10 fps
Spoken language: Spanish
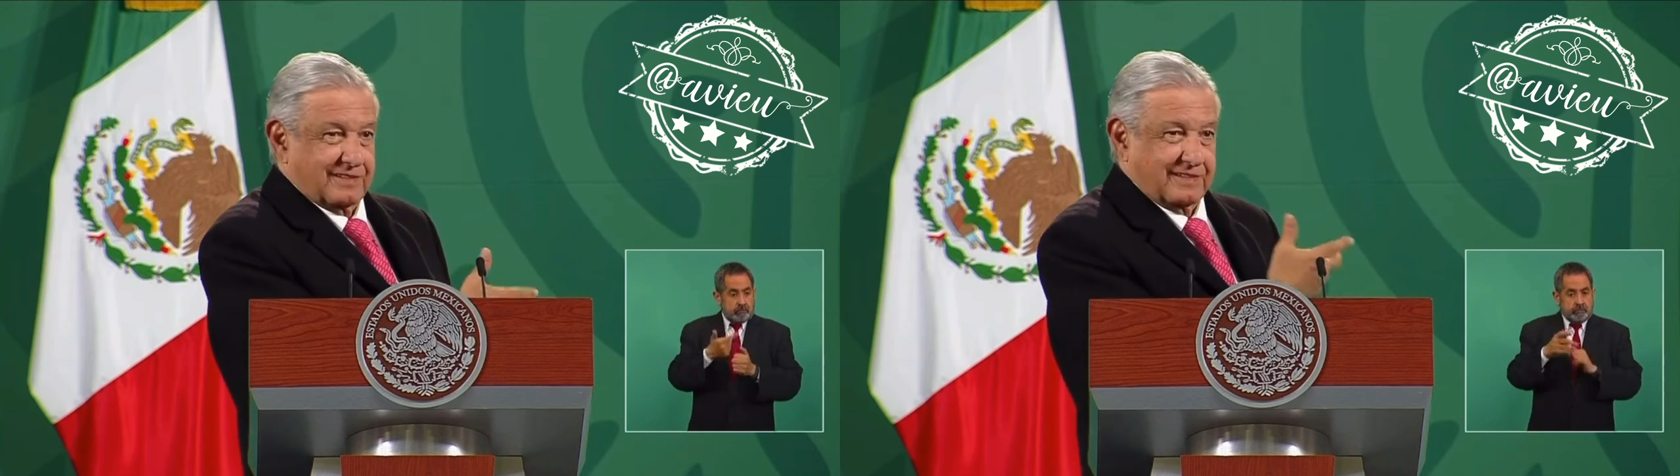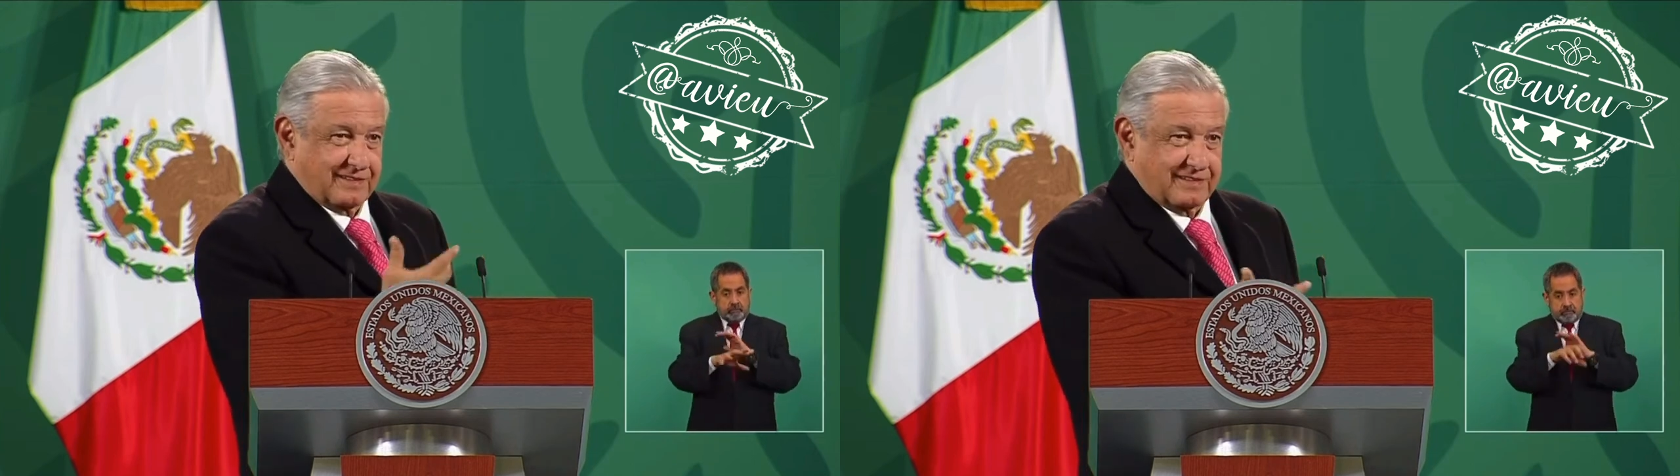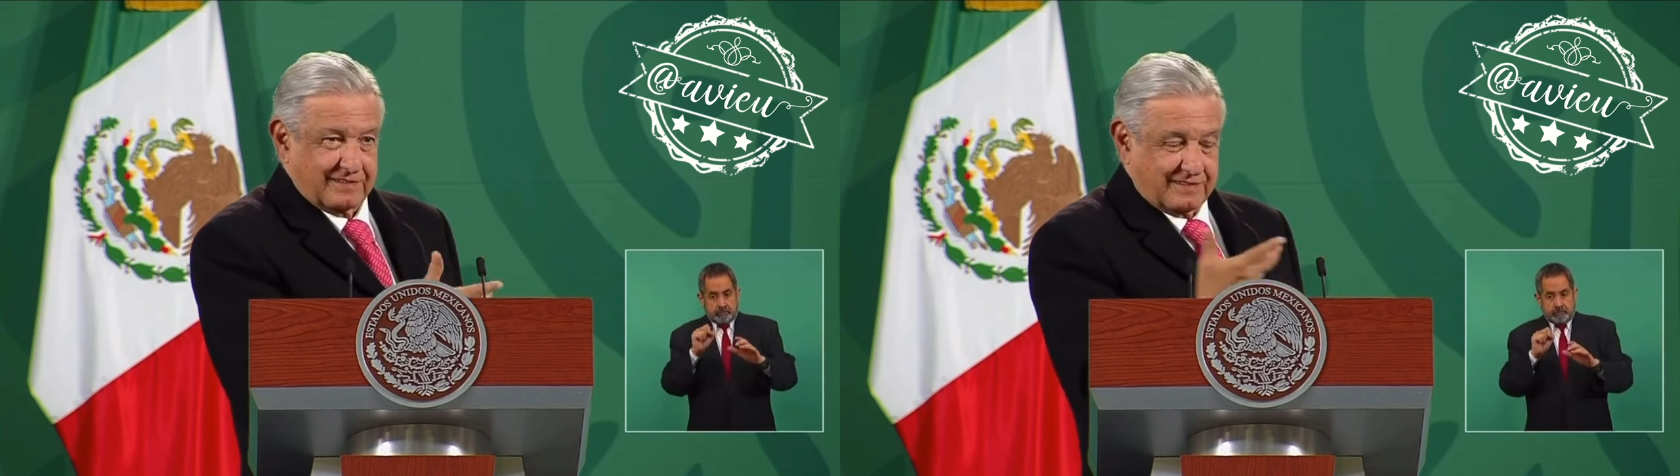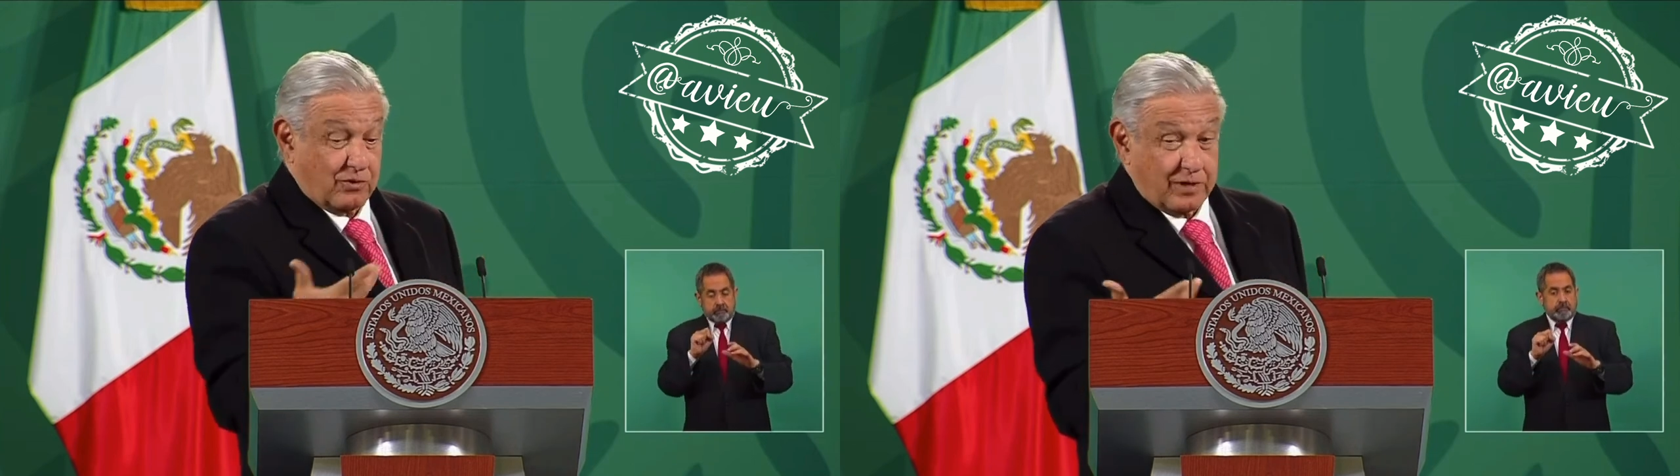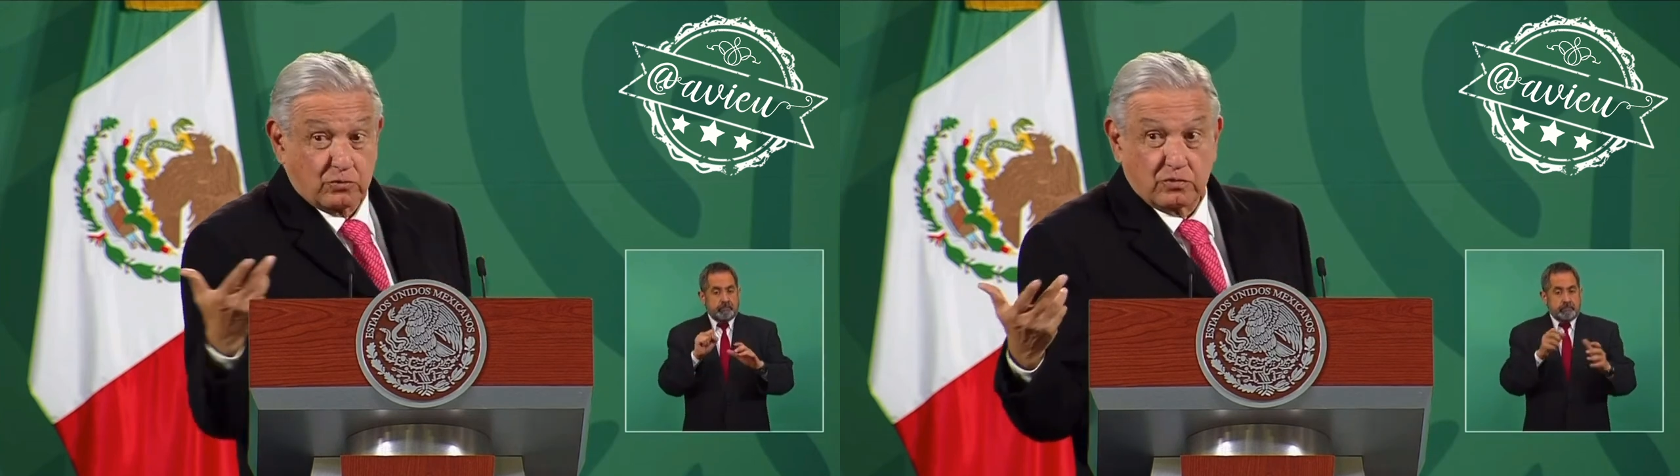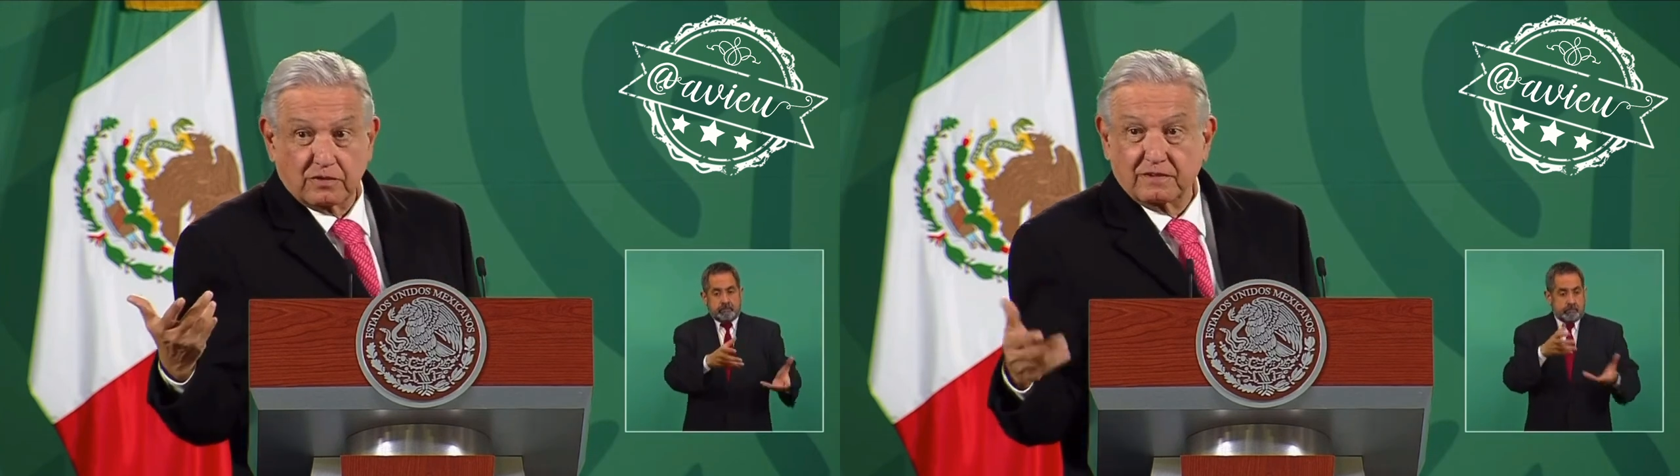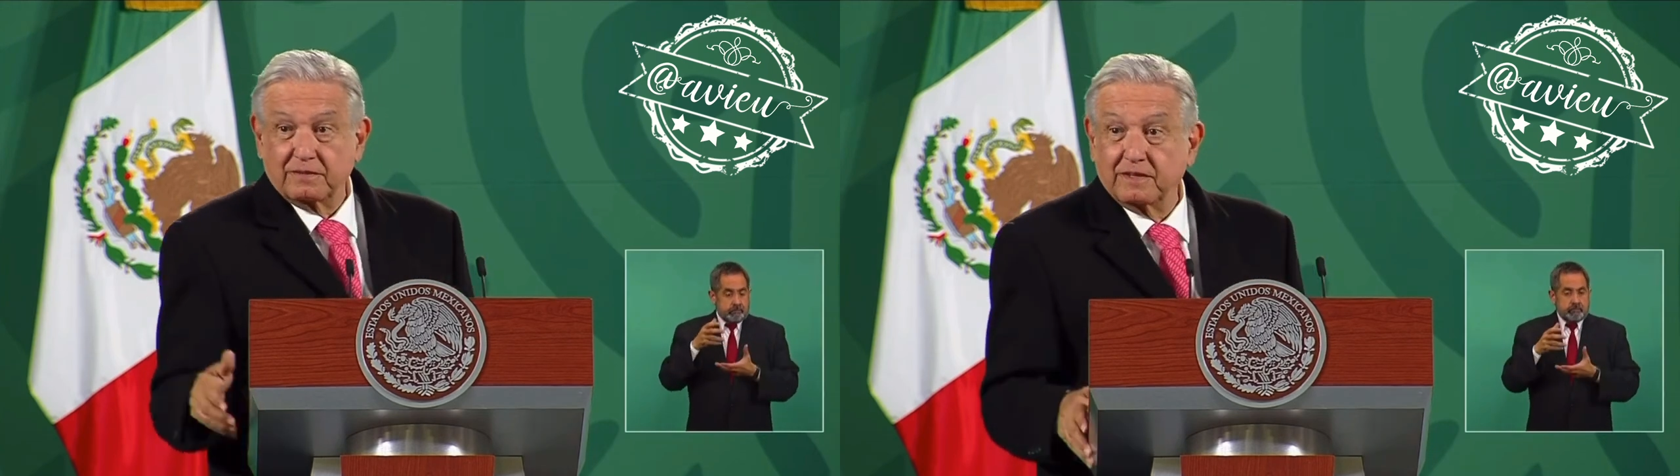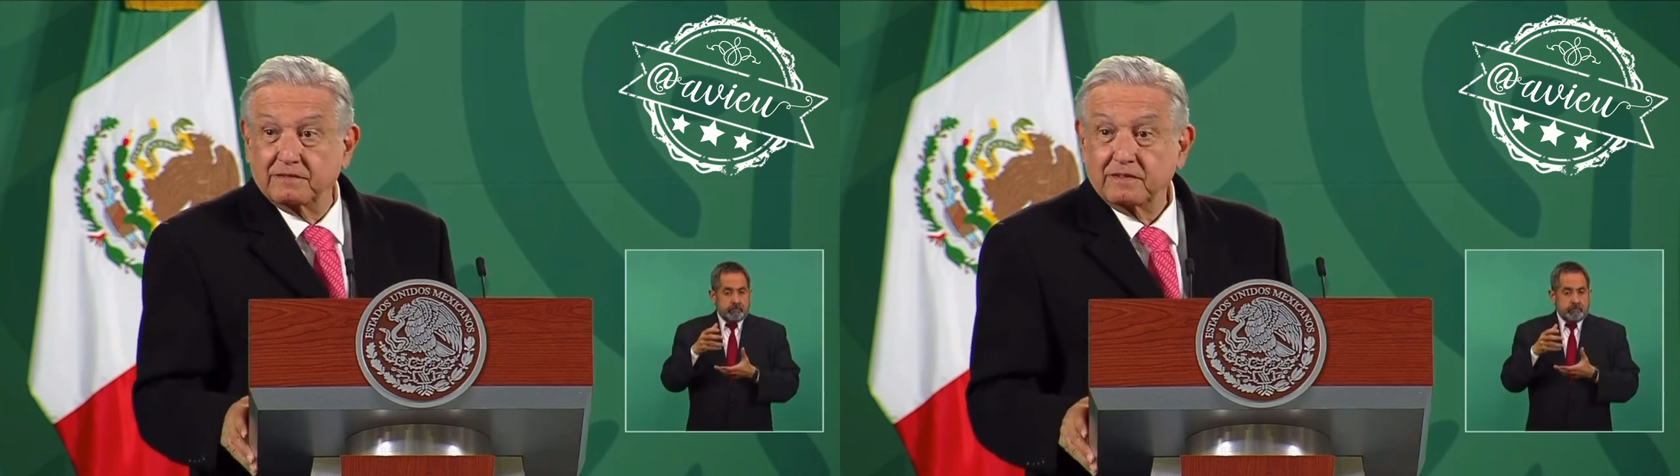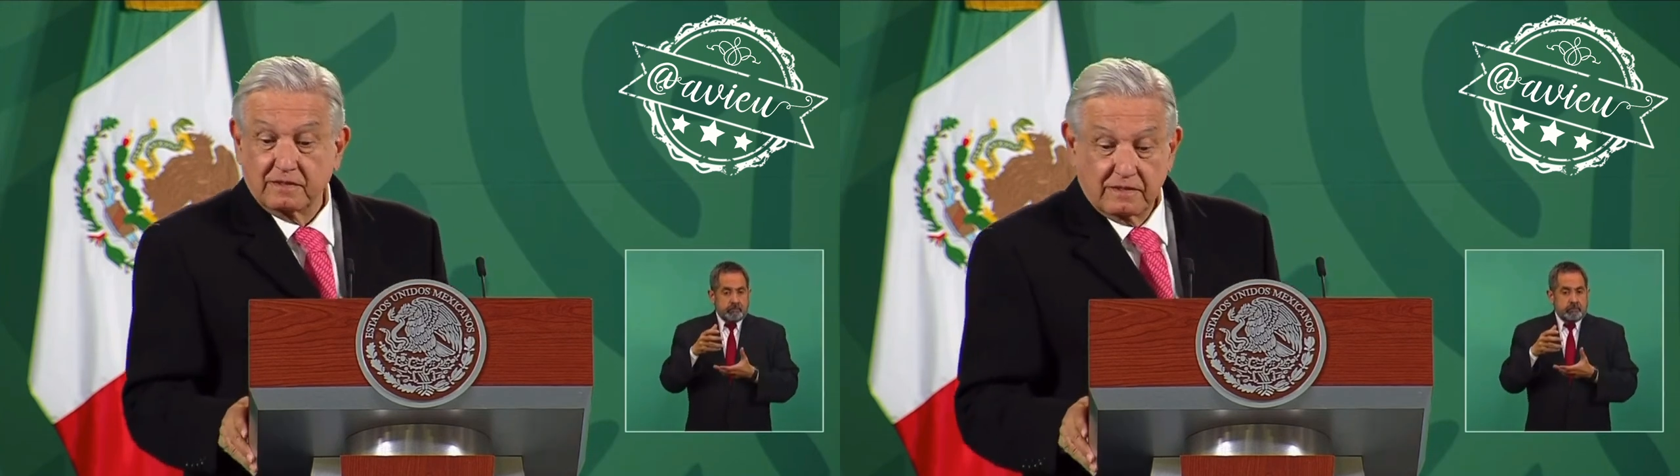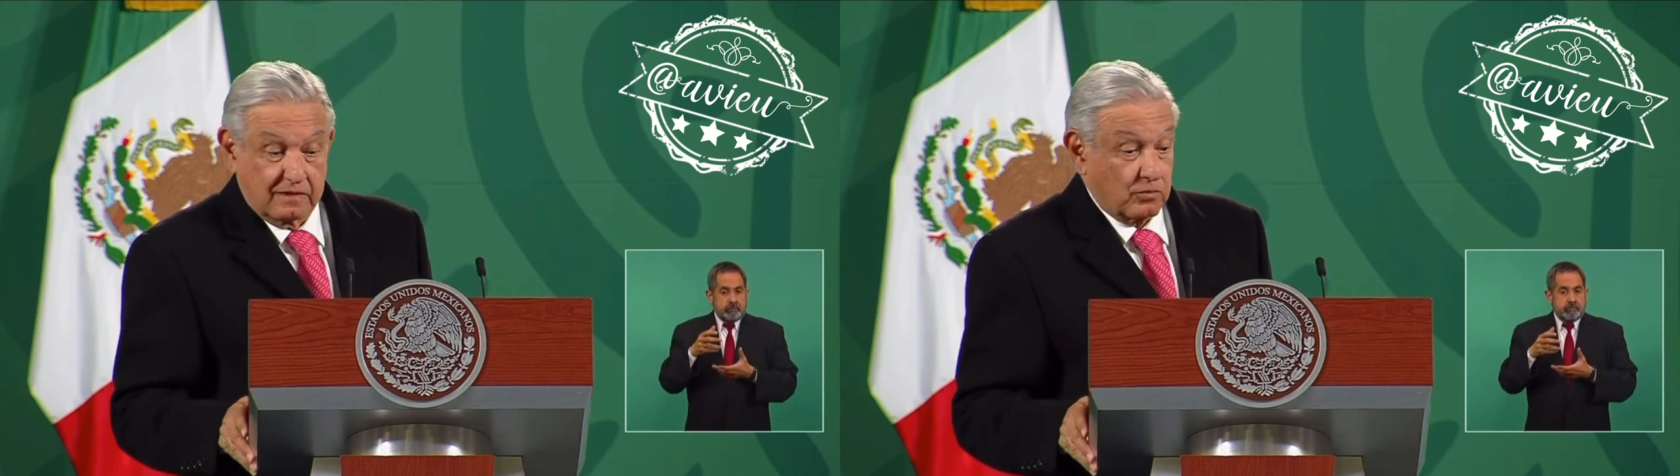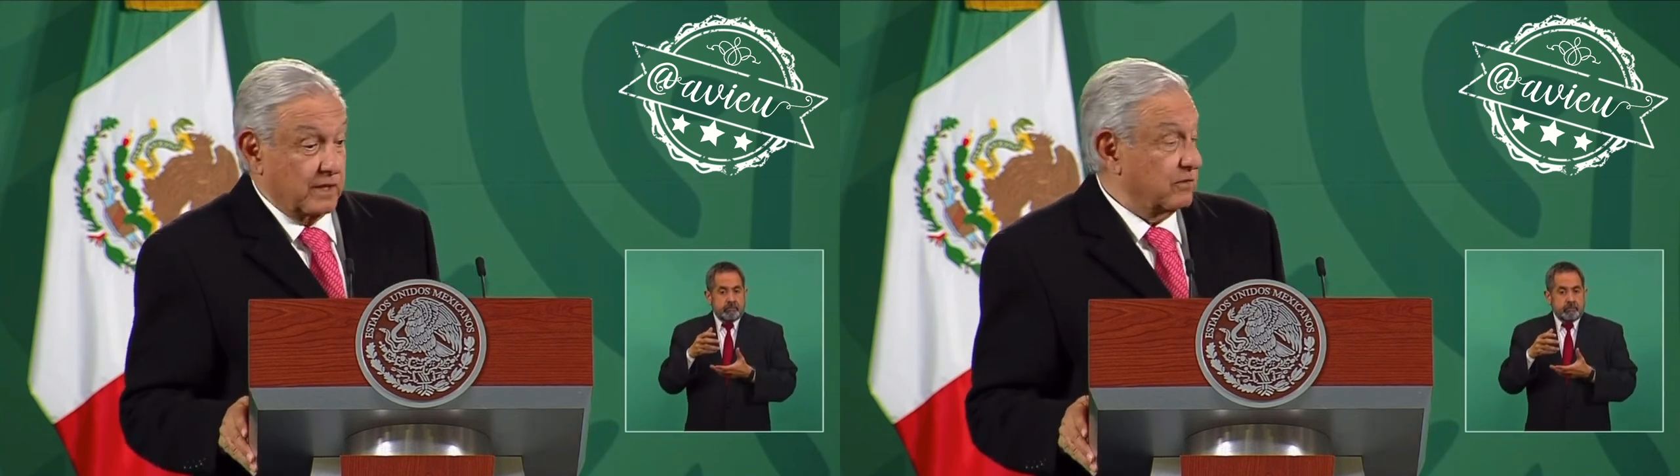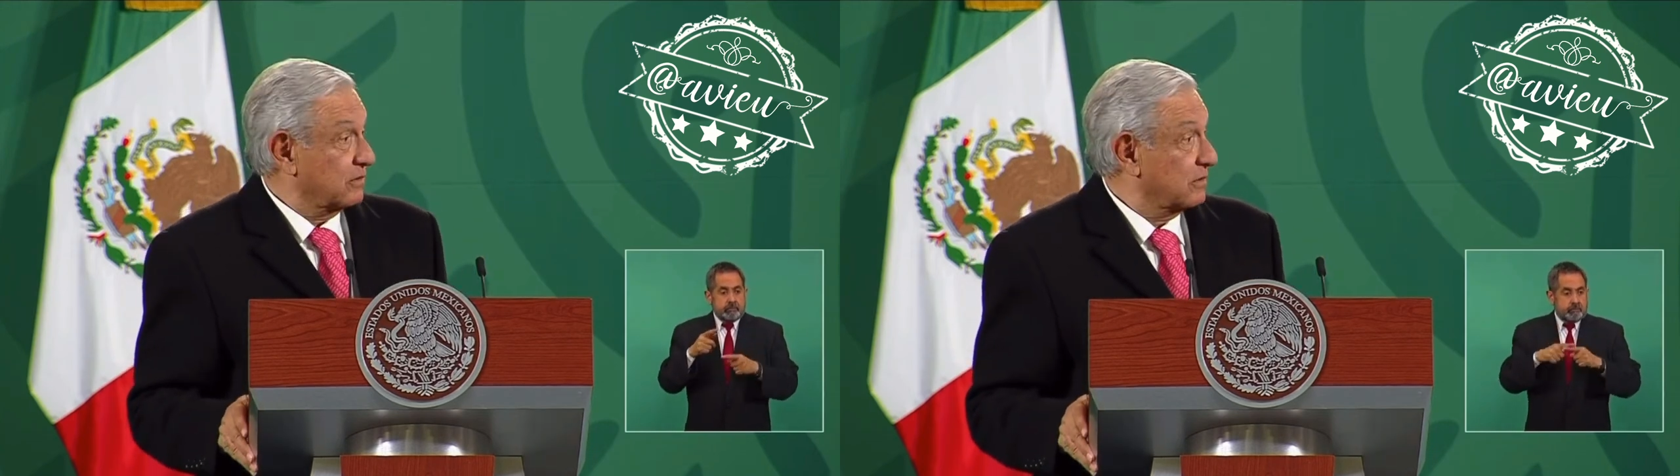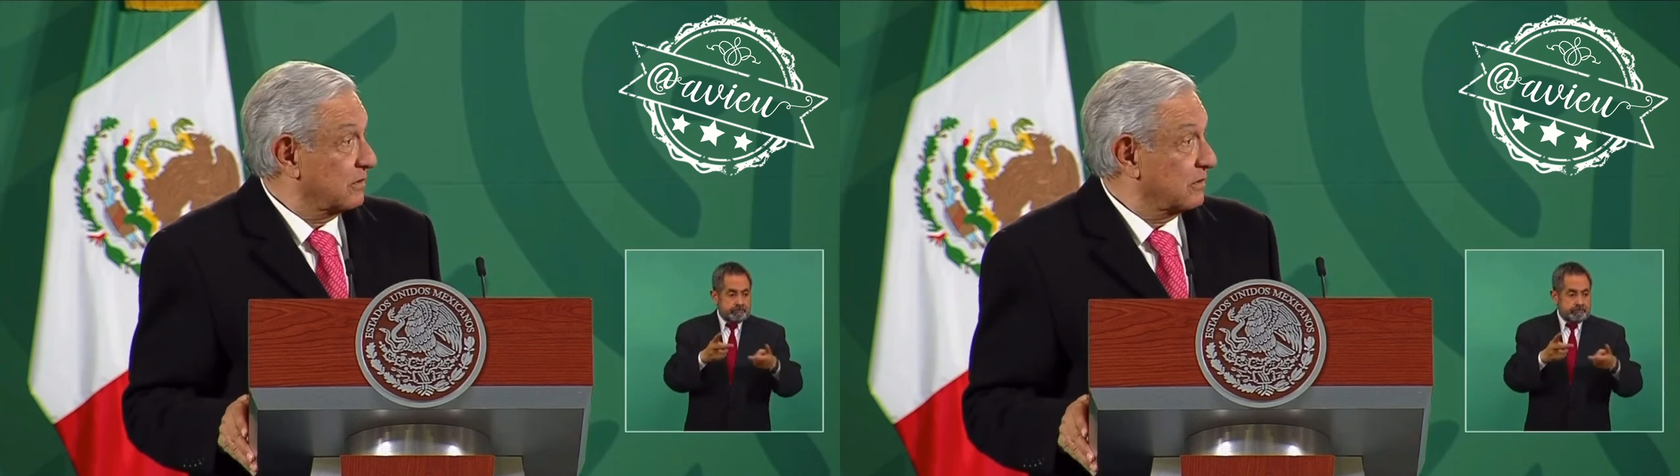de recoger todo lo que se habían robado,